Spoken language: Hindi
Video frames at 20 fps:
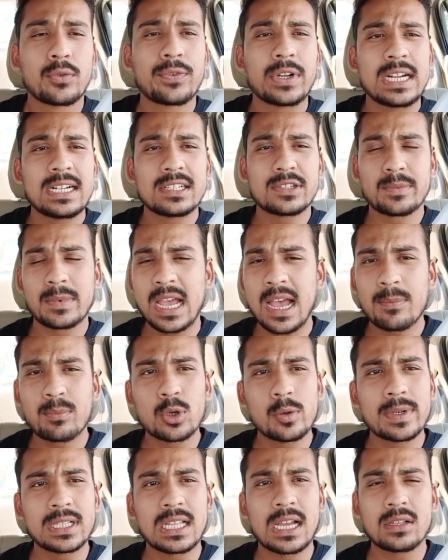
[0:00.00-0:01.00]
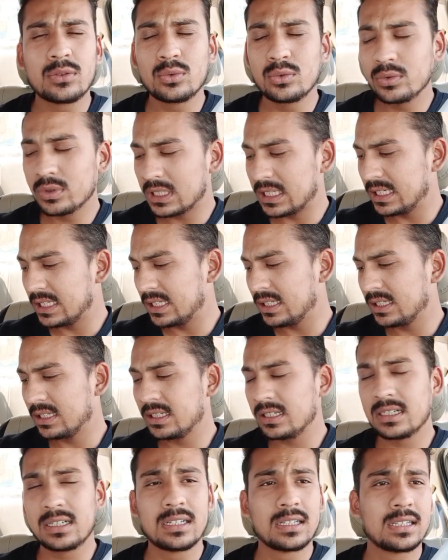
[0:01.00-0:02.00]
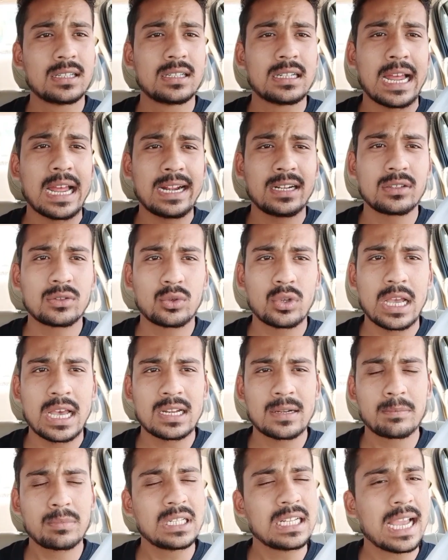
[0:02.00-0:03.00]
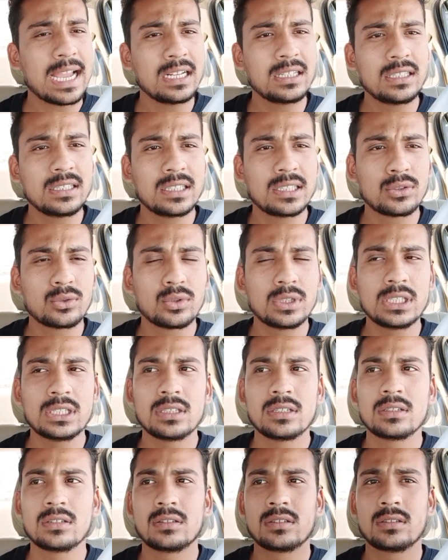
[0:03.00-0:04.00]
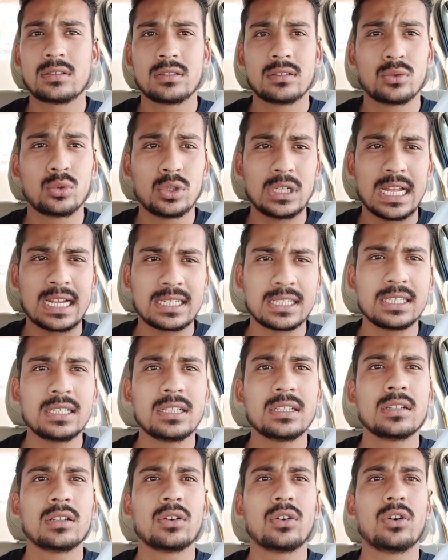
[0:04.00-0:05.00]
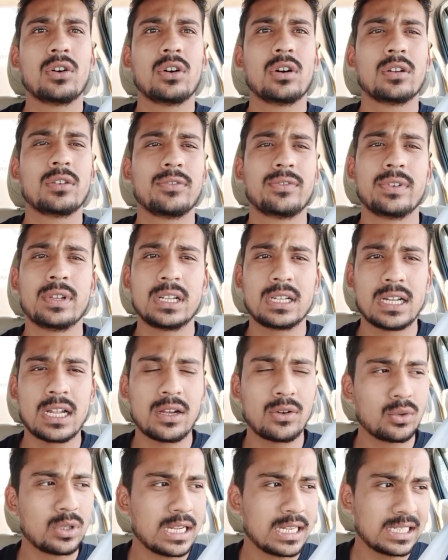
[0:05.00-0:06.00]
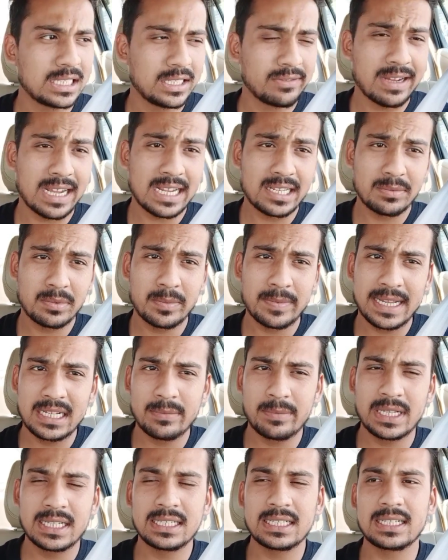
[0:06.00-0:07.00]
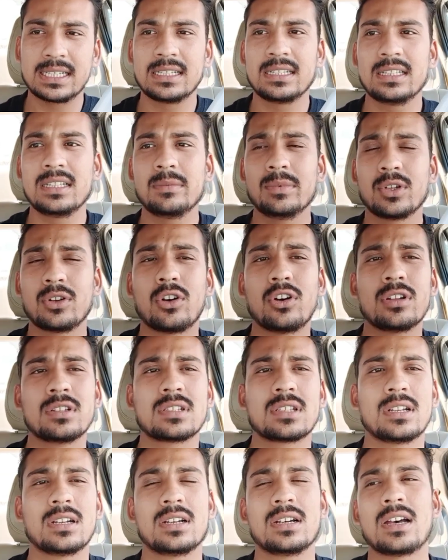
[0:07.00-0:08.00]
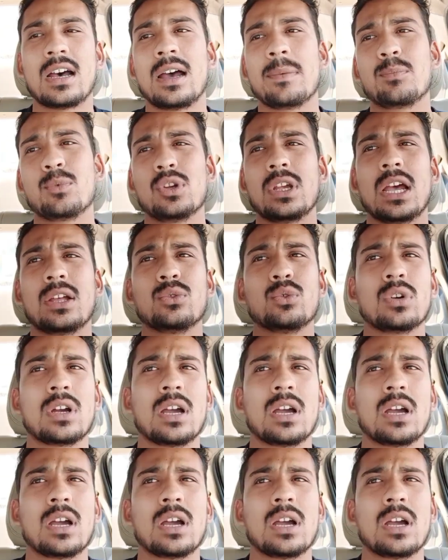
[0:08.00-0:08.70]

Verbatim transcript: फ्रेंड्स तो मैं आपको बता दूं कि राइड तो यार अपनी आई नहीं थी कोई ओला की और फिर ना ओला की डिवाइस भी मैंने बंद कर दी बिकॉज uh, आपको याद